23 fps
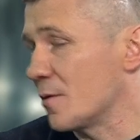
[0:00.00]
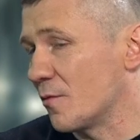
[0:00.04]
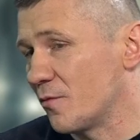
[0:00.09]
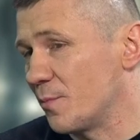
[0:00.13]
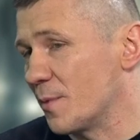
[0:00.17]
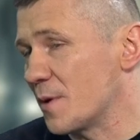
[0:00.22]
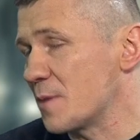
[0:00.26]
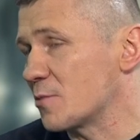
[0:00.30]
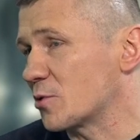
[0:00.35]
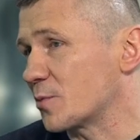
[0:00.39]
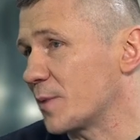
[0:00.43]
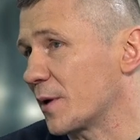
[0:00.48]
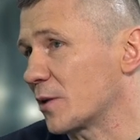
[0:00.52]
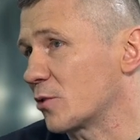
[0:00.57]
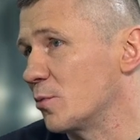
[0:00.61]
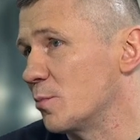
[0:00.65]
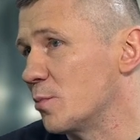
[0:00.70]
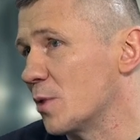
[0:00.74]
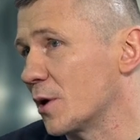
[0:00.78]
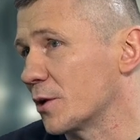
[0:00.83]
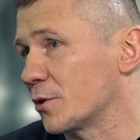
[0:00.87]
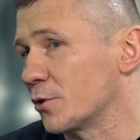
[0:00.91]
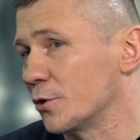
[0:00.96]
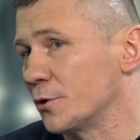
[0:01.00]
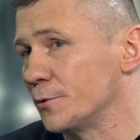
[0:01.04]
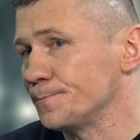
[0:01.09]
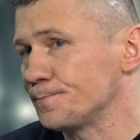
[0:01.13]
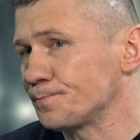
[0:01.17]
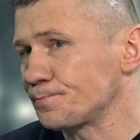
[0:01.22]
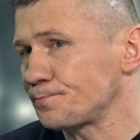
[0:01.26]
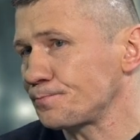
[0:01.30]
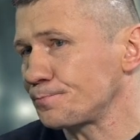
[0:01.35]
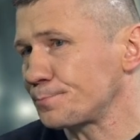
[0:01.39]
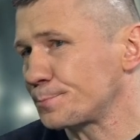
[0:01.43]
W moim przypadku była to
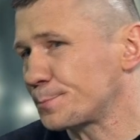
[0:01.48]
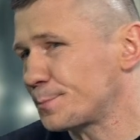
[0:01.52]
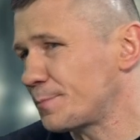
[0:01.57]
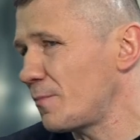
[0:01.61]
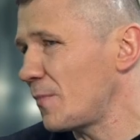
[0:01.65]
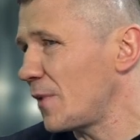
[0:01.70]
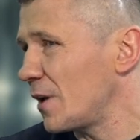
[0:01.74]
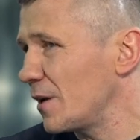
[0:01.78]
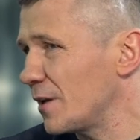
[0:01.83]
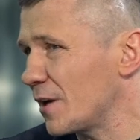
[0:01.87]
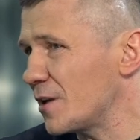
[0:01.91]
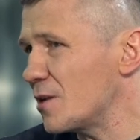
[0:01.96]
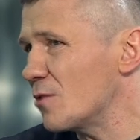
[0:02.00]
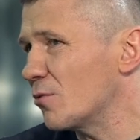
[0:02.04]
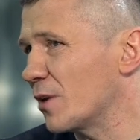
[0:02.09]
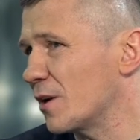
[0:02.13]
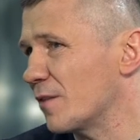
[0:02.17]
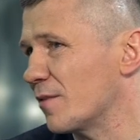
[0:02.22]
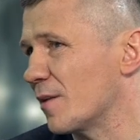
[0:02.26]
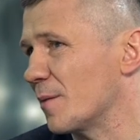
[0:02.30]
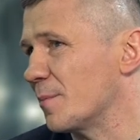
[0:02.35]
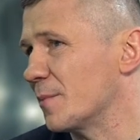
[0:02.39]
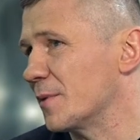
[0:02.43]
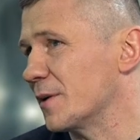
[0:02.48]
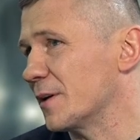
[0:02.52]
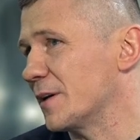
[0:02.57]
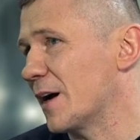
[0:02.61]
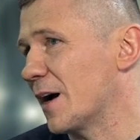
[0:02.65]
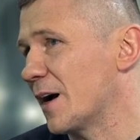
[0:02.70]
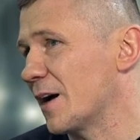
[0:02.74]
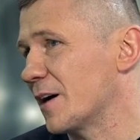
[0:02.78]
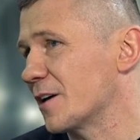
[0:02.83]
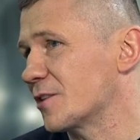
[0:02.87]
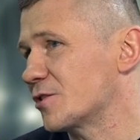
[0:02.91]
ja nie ukrywam,
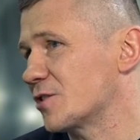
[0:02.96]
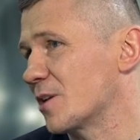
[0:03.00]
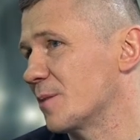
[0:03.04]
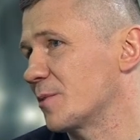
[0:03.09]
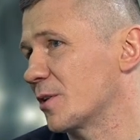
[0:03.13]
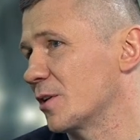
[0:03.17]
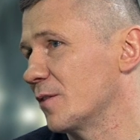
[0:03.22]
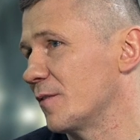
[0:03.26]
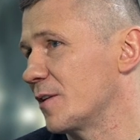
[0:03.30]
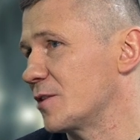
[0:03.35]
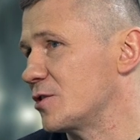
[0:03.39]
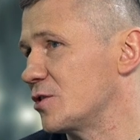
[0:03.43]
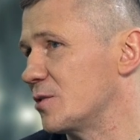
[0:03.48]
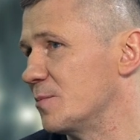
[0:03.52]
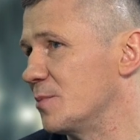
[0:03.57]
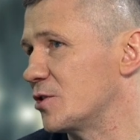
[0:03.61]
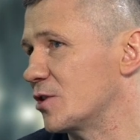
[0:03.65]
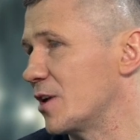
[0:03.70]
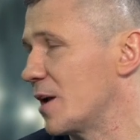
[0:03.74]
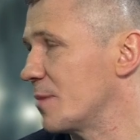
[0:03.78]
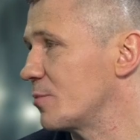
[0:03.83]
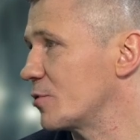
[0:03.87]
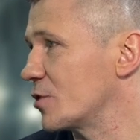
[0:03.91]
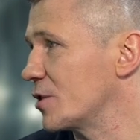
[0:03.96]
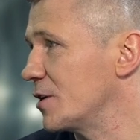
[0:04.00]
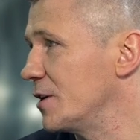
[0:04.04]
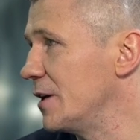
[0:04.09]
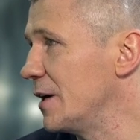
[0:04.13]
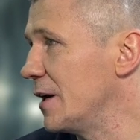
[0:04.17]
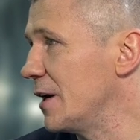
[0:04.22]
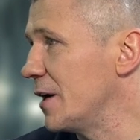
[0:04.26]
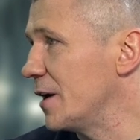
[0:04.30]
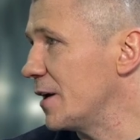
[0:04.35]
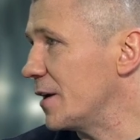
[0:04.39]
ja chciałem trenować i być lepszy
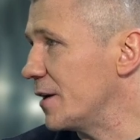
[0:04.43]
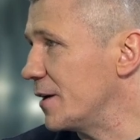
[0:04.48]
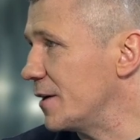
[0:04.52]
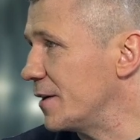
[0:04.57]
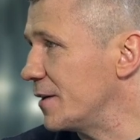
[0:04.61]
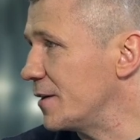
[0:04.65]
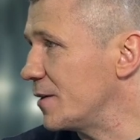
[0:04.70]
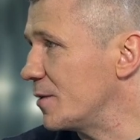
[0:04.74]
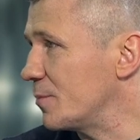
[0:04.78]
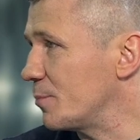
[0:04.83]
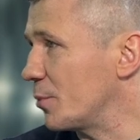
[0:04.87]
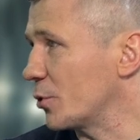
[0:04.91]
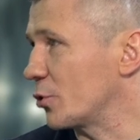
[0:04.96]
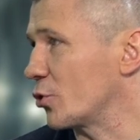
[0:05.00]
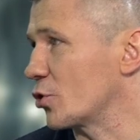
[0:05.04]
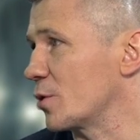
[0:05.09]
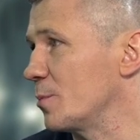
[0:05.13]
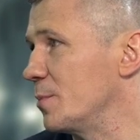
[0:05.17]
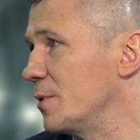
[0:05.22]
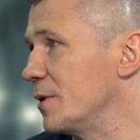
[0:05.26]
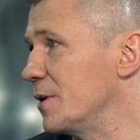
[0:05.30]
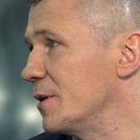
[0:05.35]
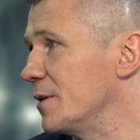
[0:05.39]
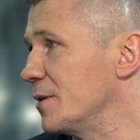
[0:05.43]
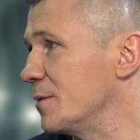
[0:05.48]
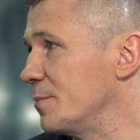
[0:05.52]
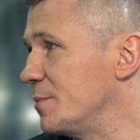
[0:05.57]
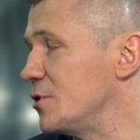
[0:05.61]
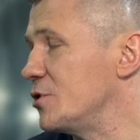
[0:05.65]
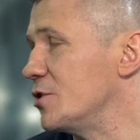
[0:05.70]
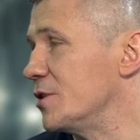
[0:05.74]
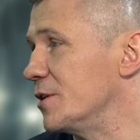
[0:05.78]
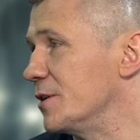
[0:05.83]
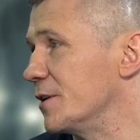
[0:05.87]
y, po to, żeby
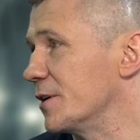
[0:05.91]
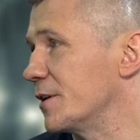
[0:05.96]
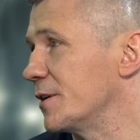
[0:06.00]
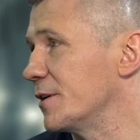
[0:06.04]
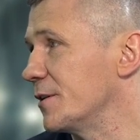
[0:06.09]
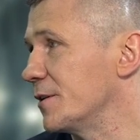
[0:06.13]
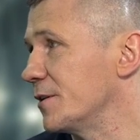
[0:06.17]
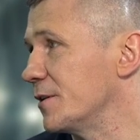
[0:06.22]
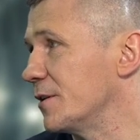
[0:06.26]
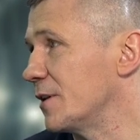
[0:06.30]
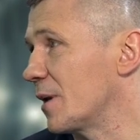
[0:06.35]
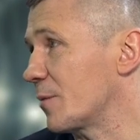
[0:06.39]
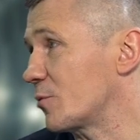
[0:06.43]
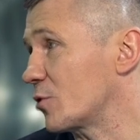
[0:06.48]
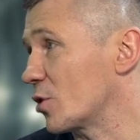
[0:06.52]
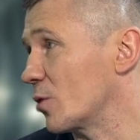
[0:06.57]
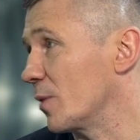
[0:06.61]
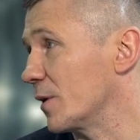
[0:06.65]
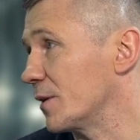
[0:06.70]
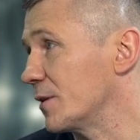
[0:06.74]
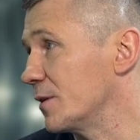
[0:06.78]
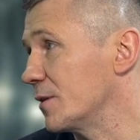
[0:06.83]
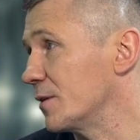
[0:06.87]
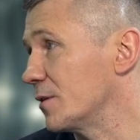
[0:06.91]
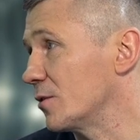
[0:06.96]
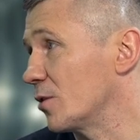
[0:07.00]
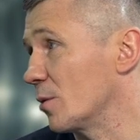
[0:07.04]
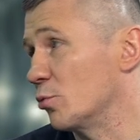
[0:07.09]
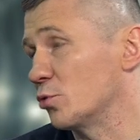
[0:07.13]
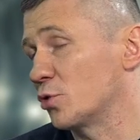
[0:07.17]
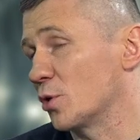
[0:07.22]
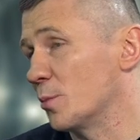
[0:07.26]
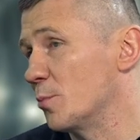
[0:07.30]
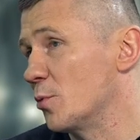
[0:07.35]
bić innych na przykład. To
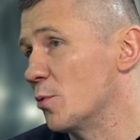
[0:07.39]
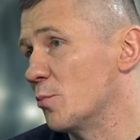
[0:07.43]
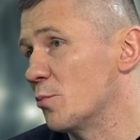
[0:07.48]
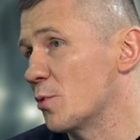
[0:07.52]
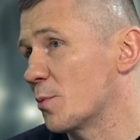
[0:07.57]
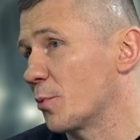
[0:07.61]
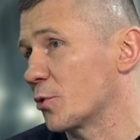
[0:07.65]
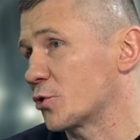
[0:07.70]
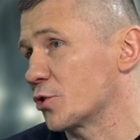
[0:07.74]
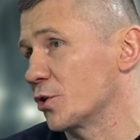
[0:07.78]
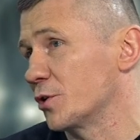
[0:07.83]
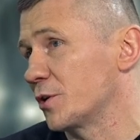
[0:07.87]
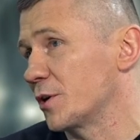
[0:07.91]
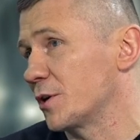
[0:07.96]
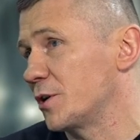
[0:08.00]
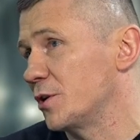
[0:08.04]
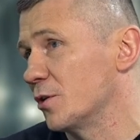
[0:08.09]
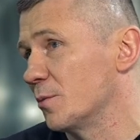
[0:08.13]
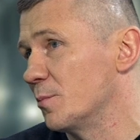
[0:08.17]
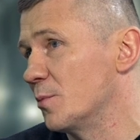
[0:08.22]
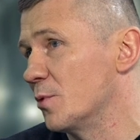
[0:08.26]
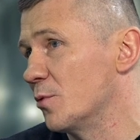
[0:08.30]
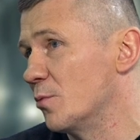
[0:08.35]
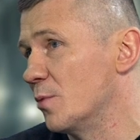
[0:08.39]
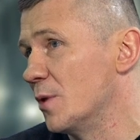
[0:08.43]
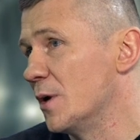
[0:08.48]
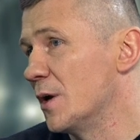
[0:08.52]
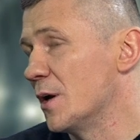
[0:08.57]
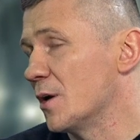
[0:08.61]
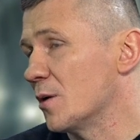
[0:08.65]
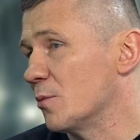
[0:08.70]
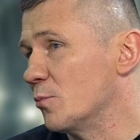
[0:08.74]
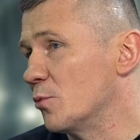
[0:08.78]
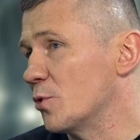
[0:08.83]
był, to był mój początek i to był
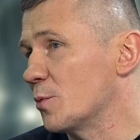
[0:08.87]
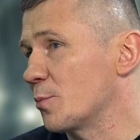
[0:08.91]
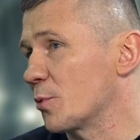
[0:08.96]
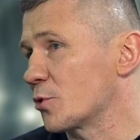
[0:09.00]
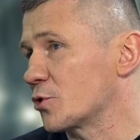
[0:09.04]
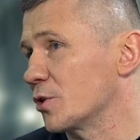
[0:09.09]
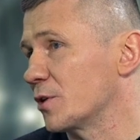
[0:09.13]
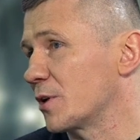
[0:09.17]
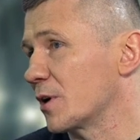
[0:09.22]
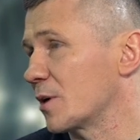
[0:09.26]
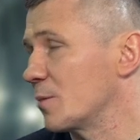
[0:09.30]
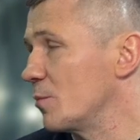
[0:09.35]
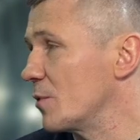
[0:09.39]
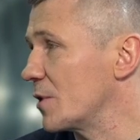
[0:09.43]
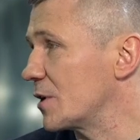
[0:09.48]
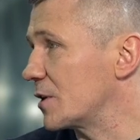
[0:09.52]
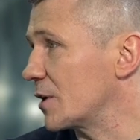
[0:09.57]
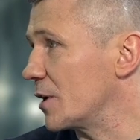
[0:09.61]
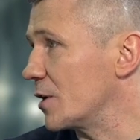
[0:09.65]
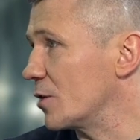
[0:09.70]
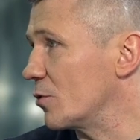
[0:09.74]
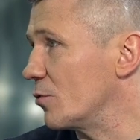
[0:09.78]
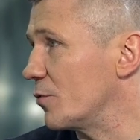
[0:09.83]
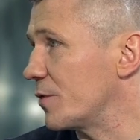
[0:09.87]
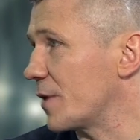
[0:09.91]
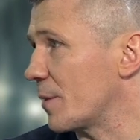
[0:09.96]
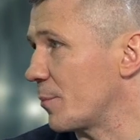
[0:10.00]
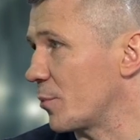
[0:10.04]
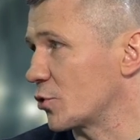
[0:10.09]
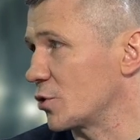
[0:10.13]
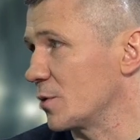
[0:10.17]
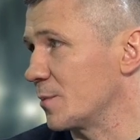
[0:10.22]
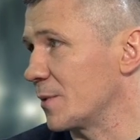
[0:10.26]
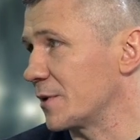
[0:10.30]
mój początek moich treningów. Ja
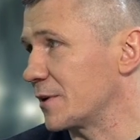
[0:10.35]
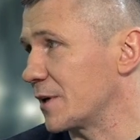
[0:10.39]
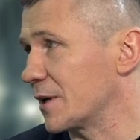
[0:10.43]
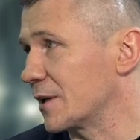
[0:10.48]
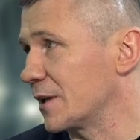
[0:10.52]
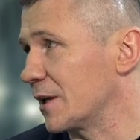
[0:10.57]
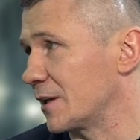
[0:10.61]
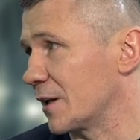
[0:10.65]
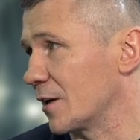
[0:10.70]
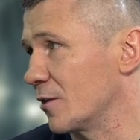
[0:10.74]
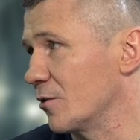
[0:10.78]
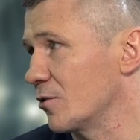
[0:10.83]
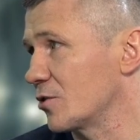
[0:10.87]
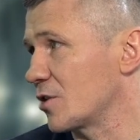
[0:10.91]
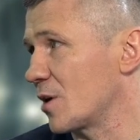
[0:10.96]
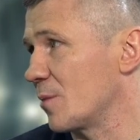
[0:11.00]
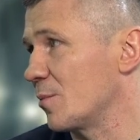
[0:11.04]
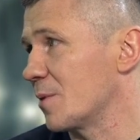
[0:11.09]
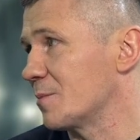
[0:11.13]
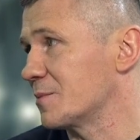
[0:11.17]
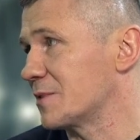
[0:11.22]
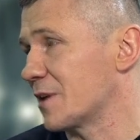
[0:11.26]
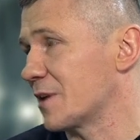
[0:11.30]
poszedłem na trening dlatego, że ja byłem